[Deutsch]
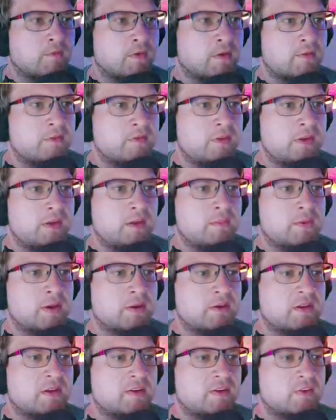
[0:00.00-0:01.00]
Weil wie
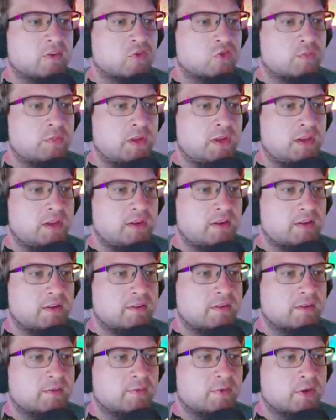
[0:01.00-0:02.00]
immer in so Spielen
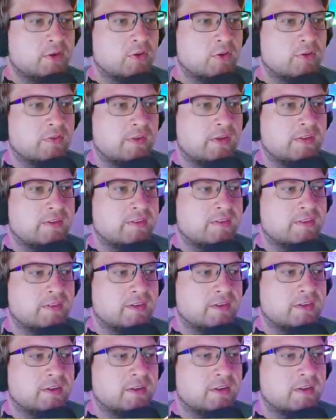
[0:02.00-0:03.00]
ist eine Follow-Quest,
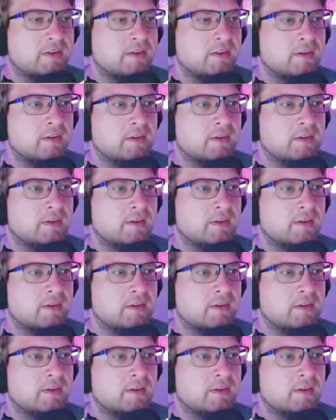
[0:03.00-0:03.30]
nicht?